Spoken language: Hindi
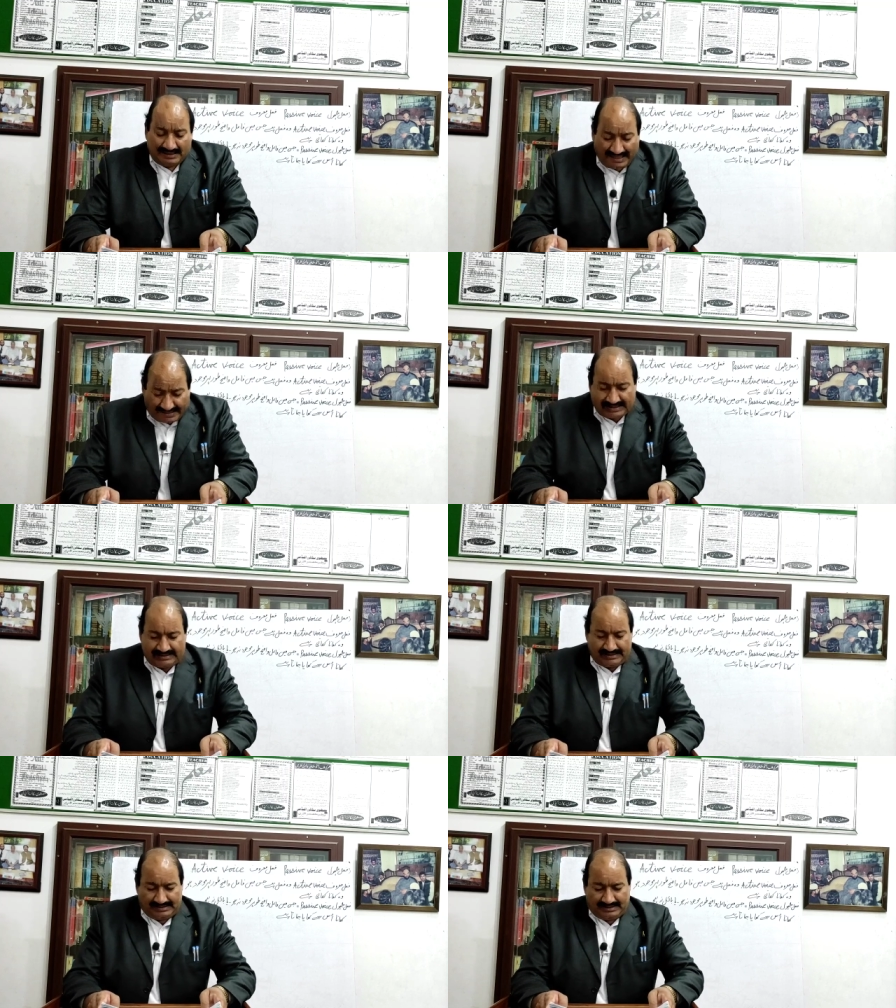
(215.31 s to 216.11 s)

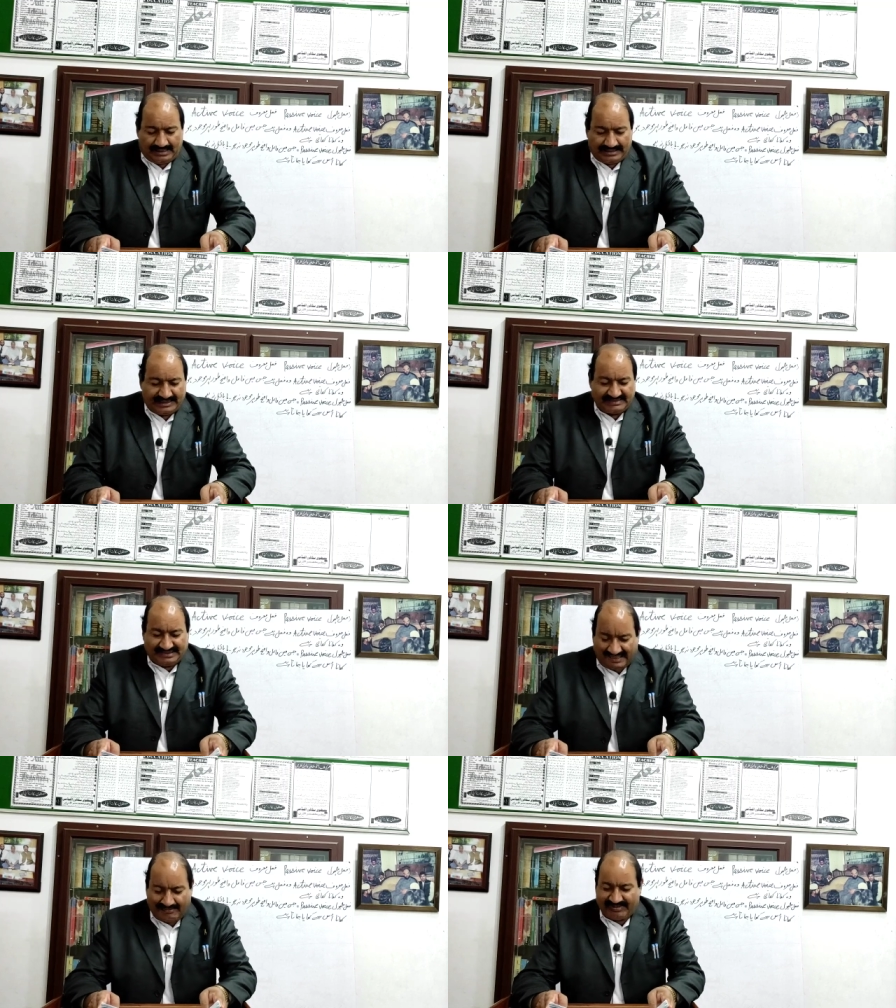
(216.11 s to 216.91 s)
लेकिन
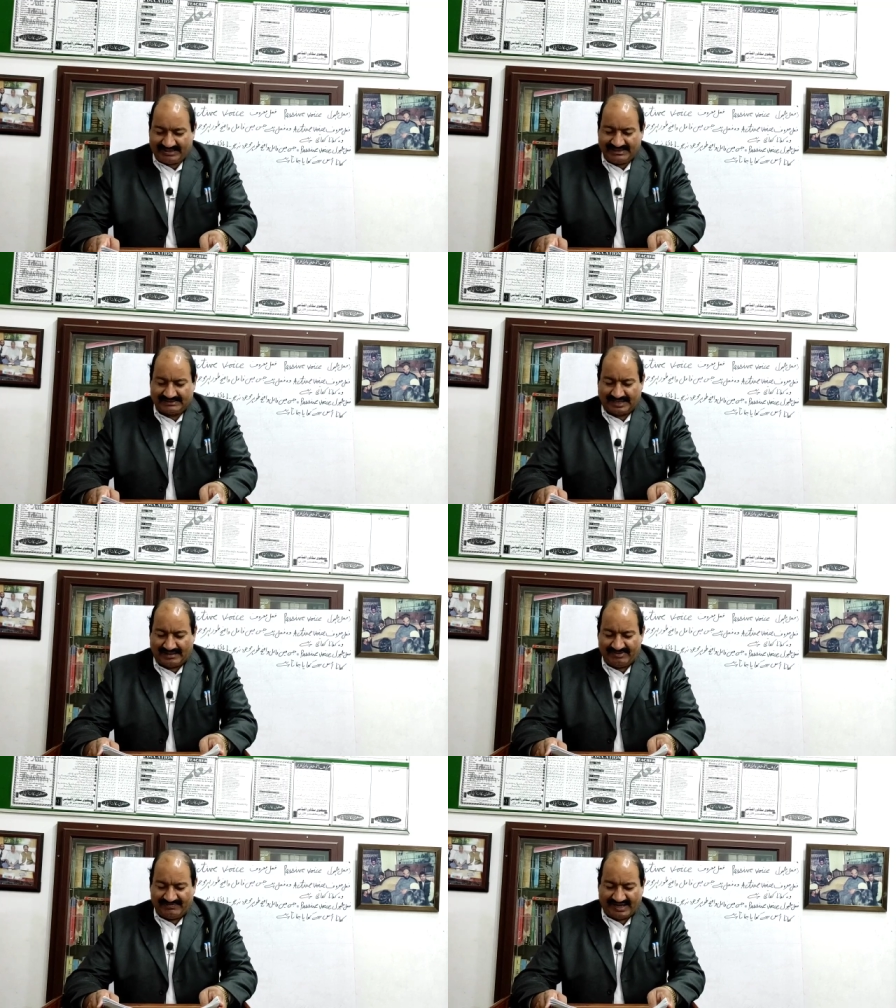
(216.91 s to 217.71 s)
अंग्रेज़ी ग्रामर की
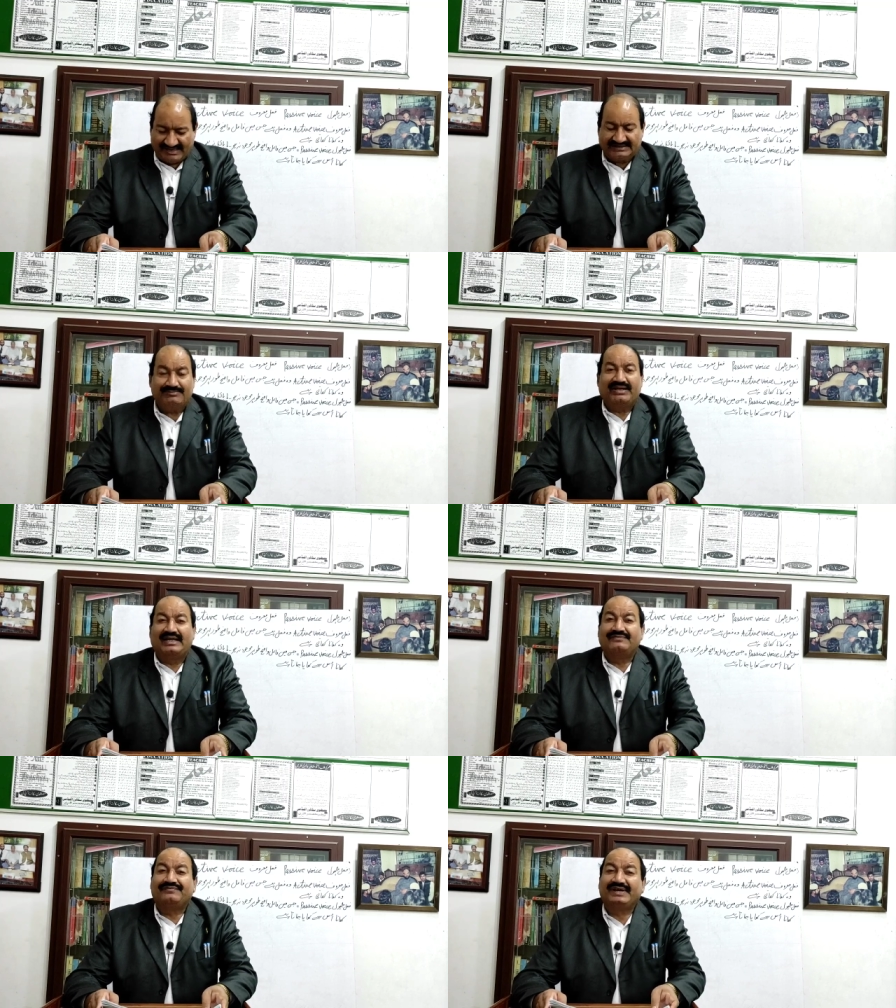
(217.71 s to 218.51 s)
असलाह में वायस से
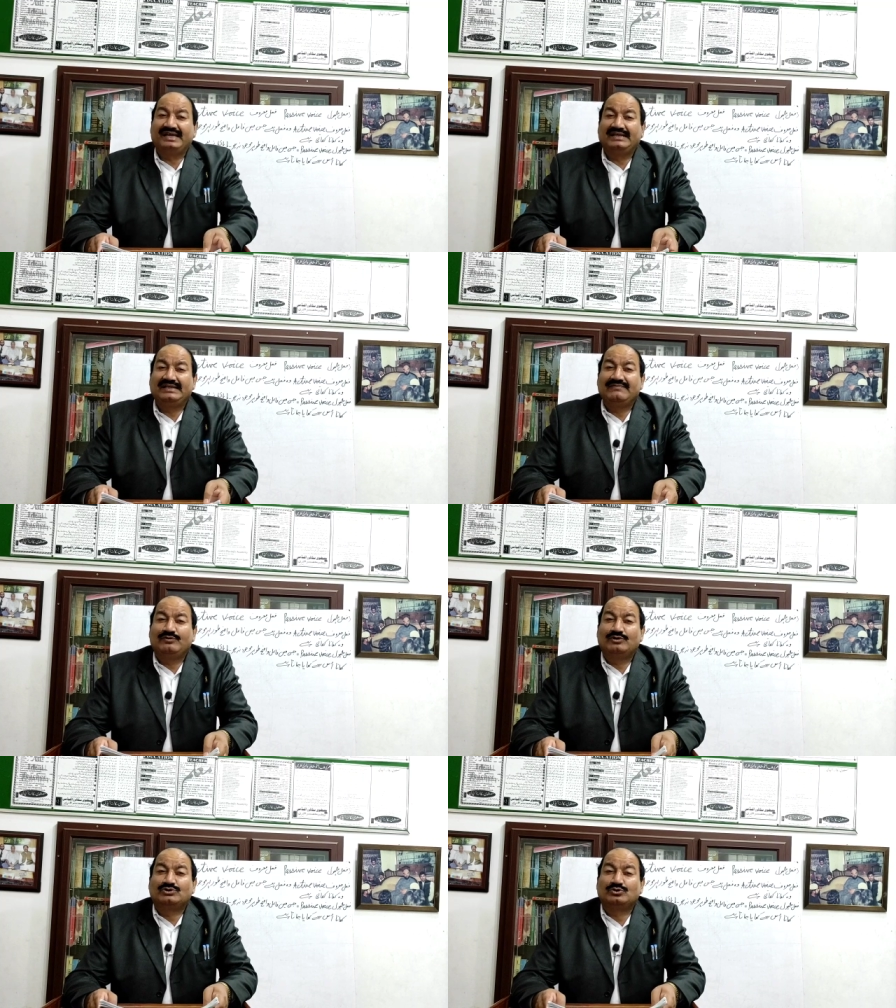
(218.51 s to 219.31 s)
मराद फेल की
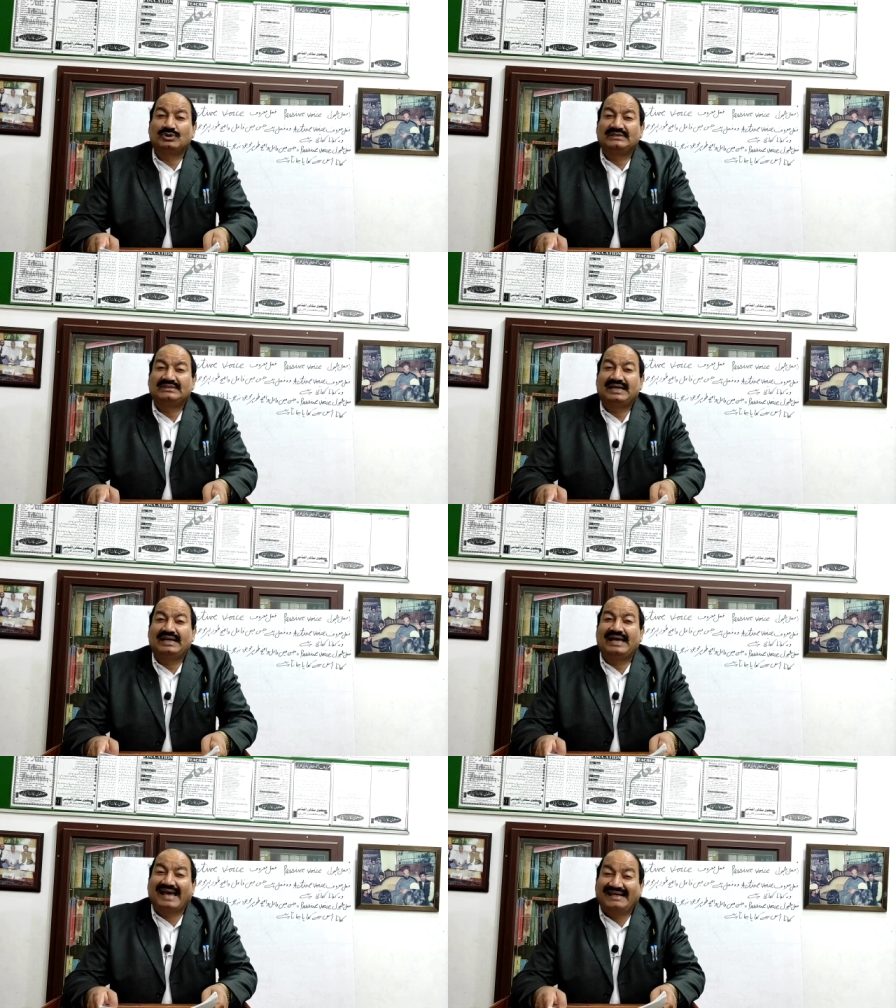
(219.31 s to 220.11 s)
वो सूरत
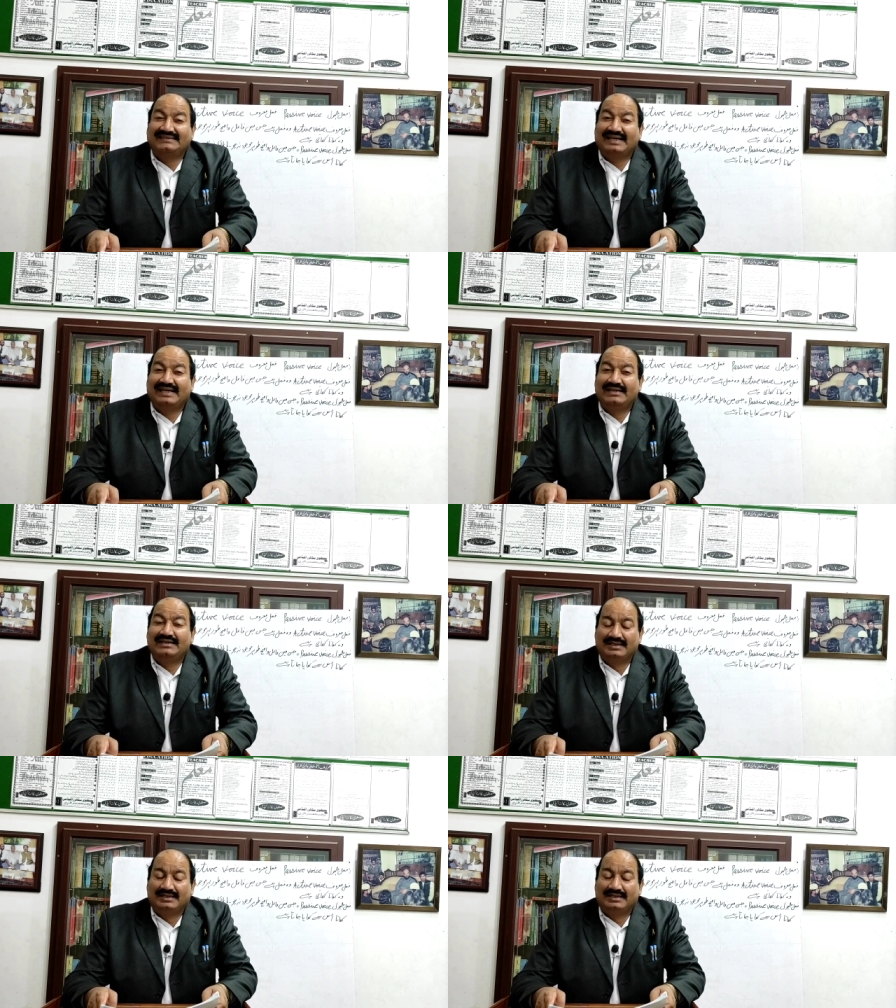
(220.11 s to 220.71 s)
या हैत है